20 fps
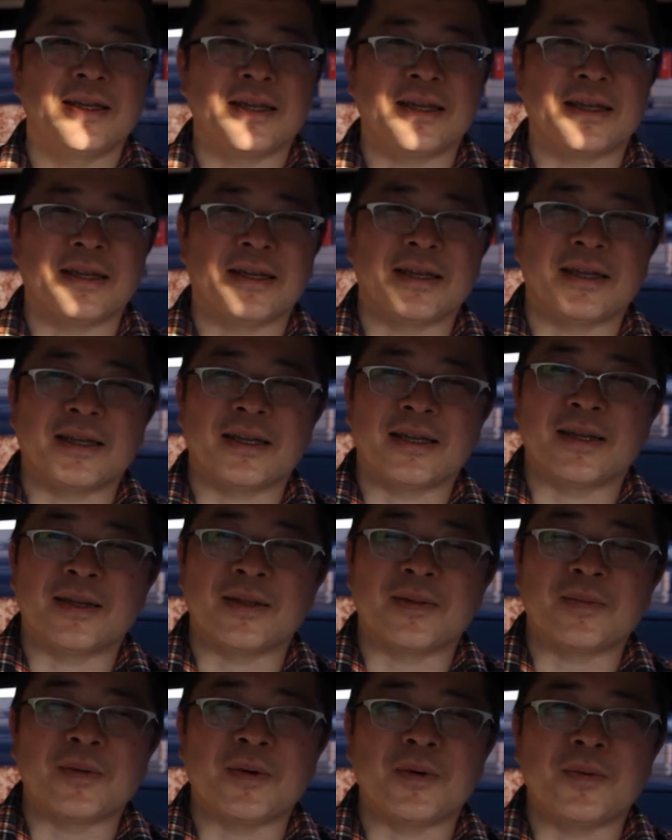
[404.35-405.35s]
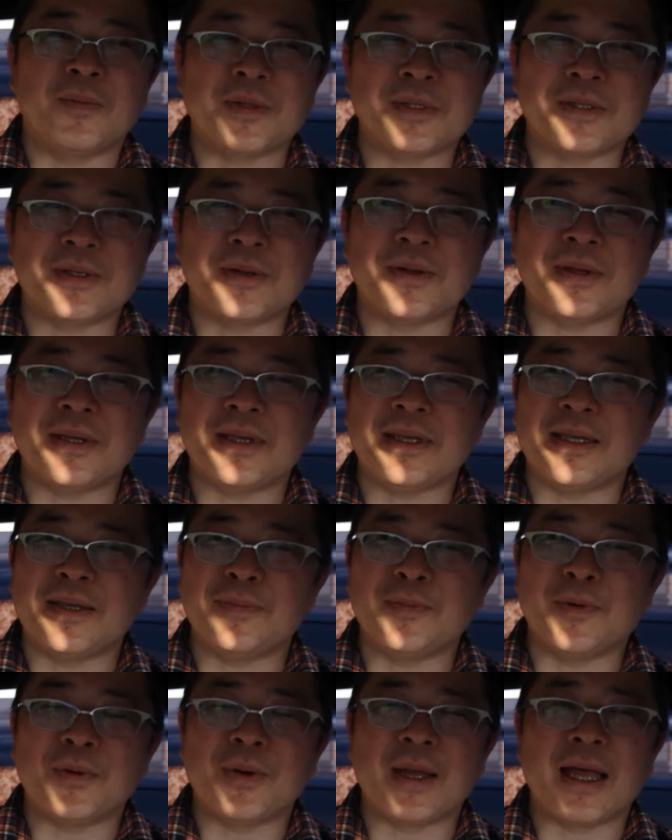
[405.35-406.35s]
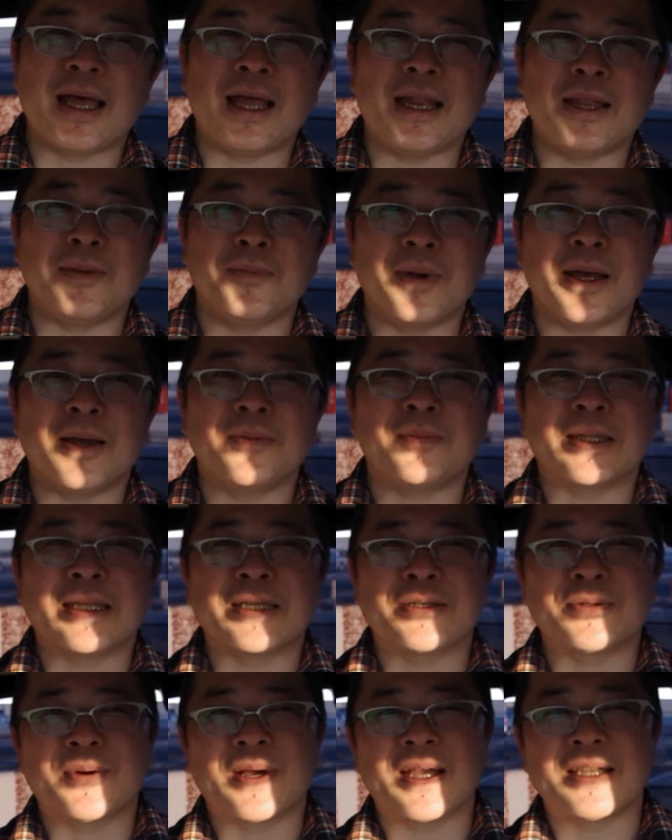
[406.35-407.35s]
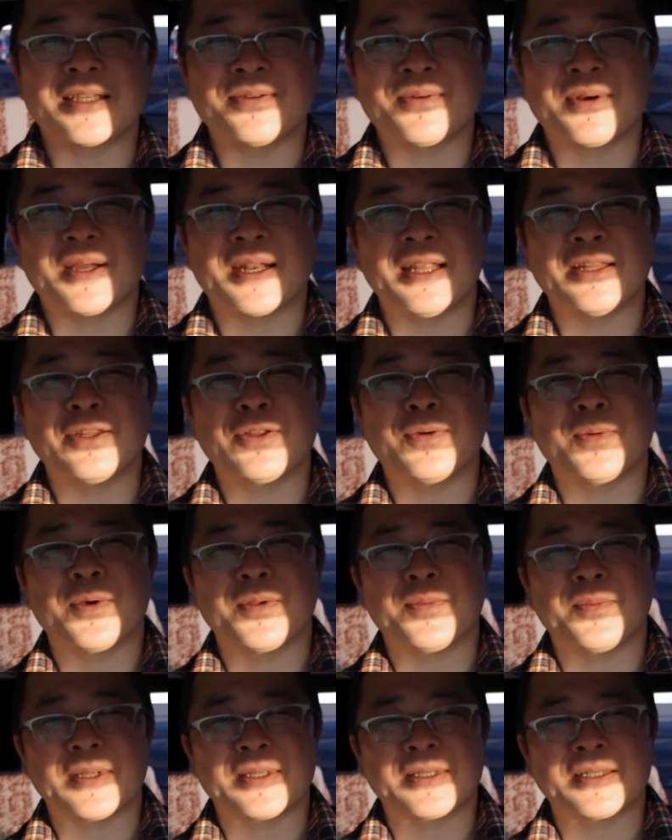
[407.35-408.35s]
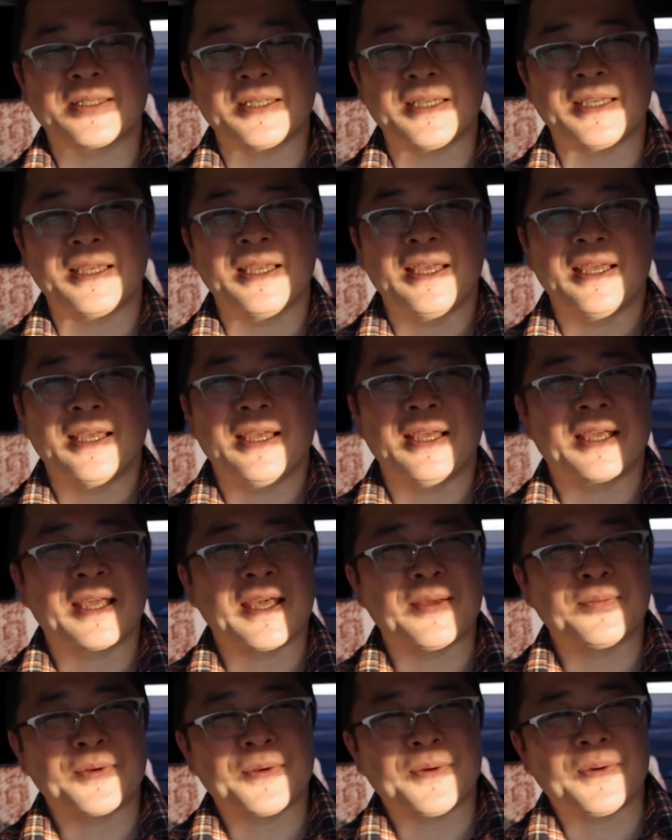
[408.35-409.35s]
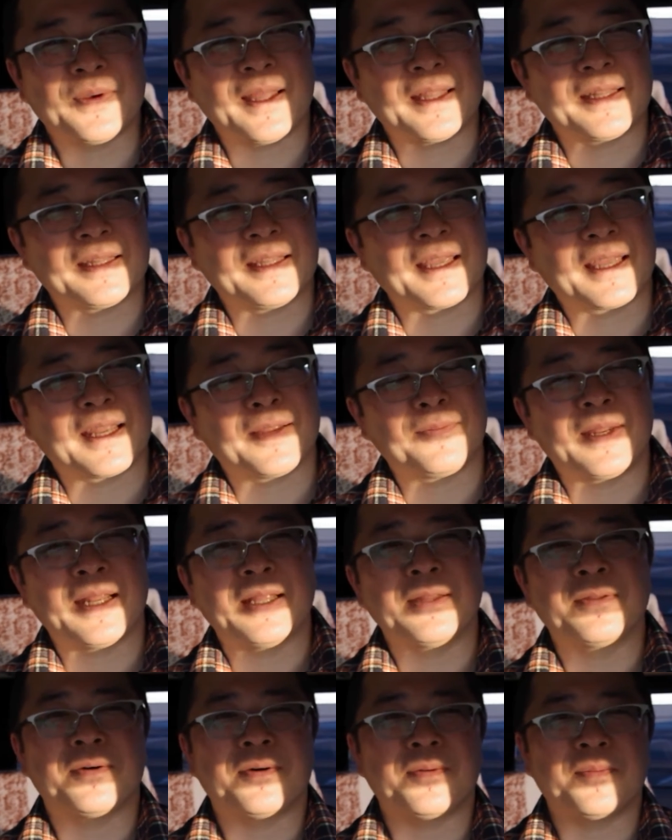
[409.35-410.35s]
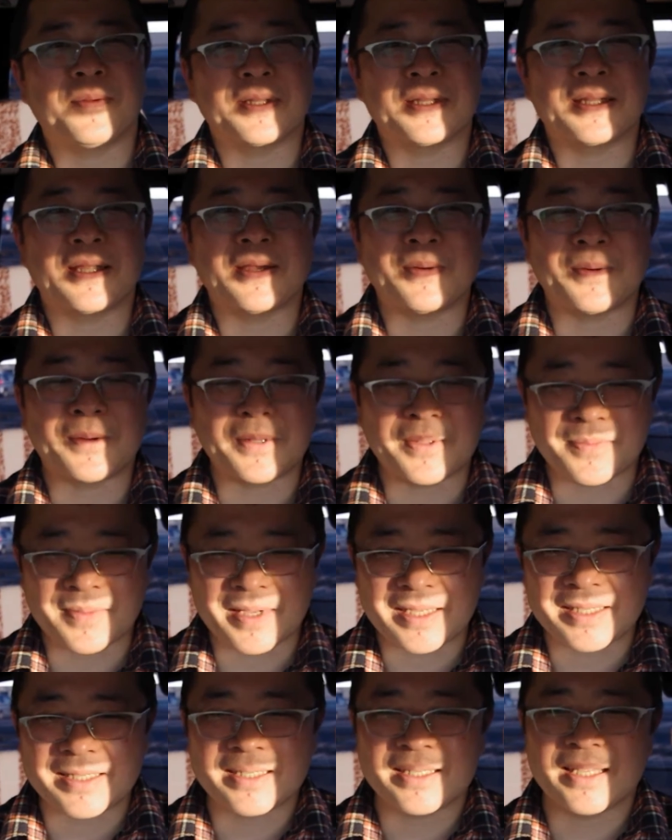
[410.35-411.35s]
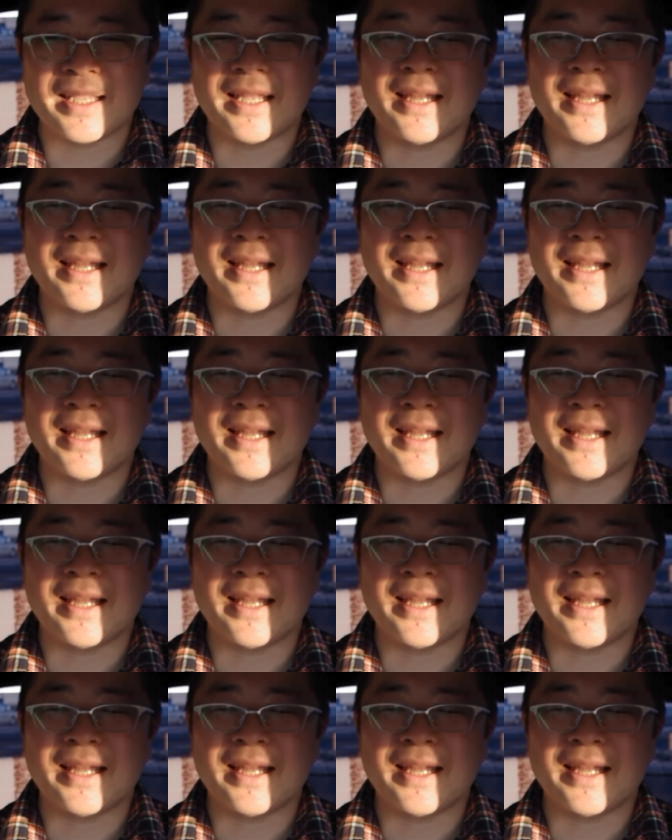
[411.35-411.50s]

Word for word: えー、面白いものがあれば、また紹介しようかなと思いますし、ゲームの方をやっていければなと思っております。